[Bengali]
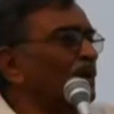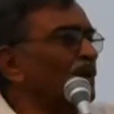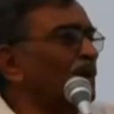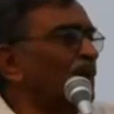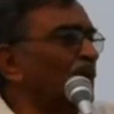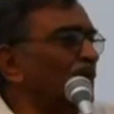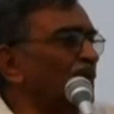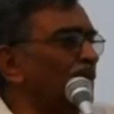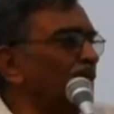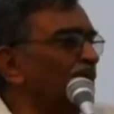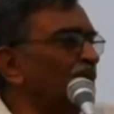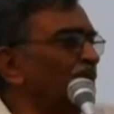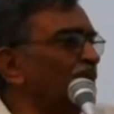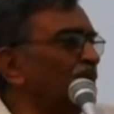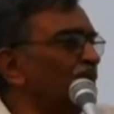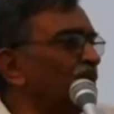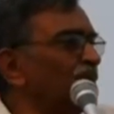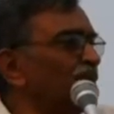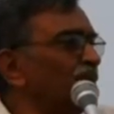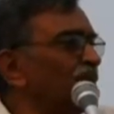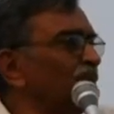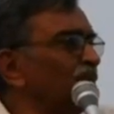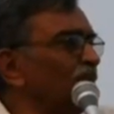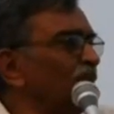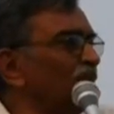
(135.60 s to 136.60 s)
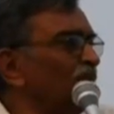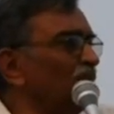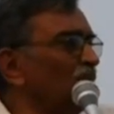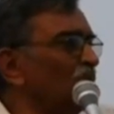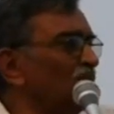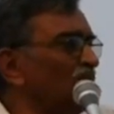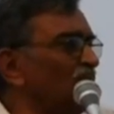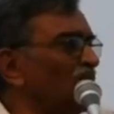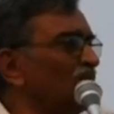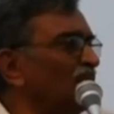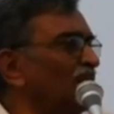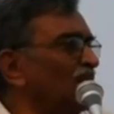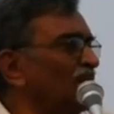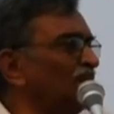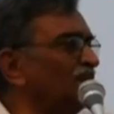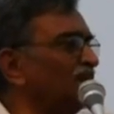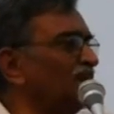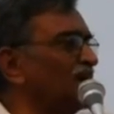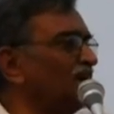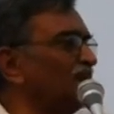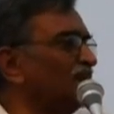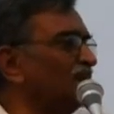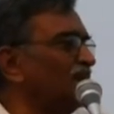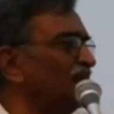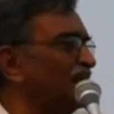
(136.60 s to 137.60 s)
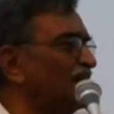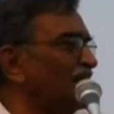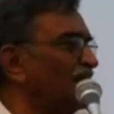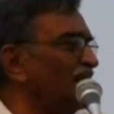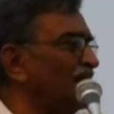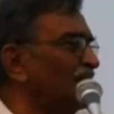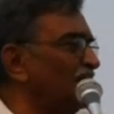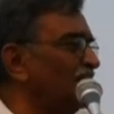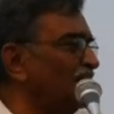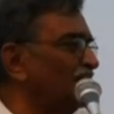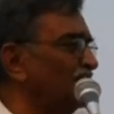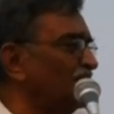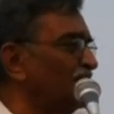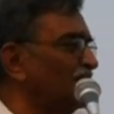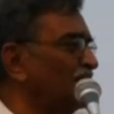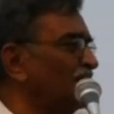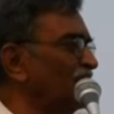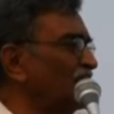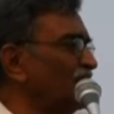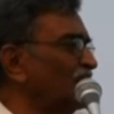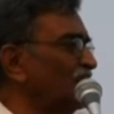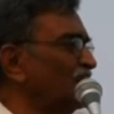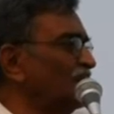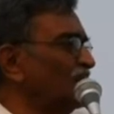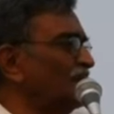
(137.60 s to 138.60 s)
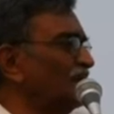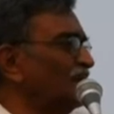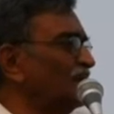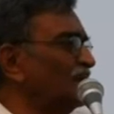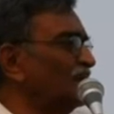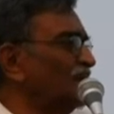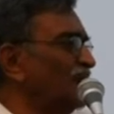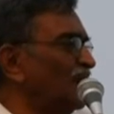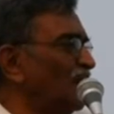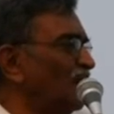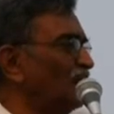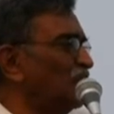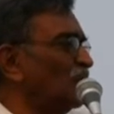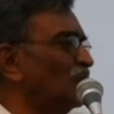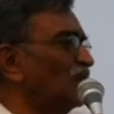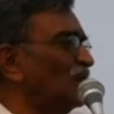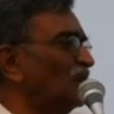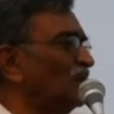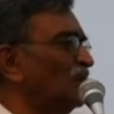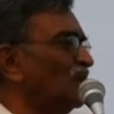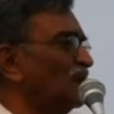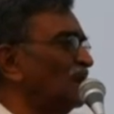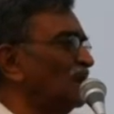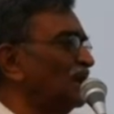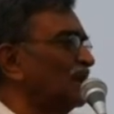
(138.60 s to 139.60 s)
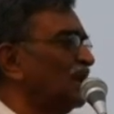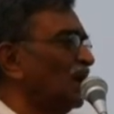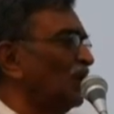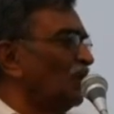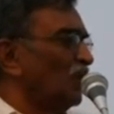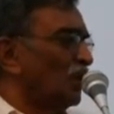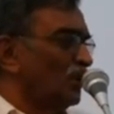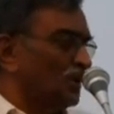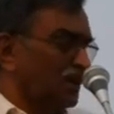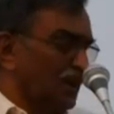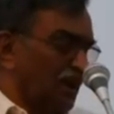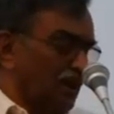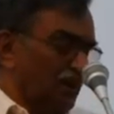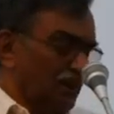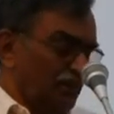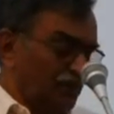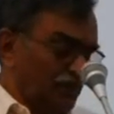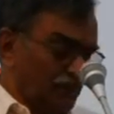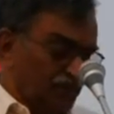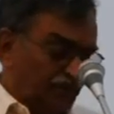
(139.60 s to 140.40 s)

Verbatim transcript: তিনি কোদাল বেলচা চিহ্নে তিনি প্রতিদ্বন্দ্বিতা করছেন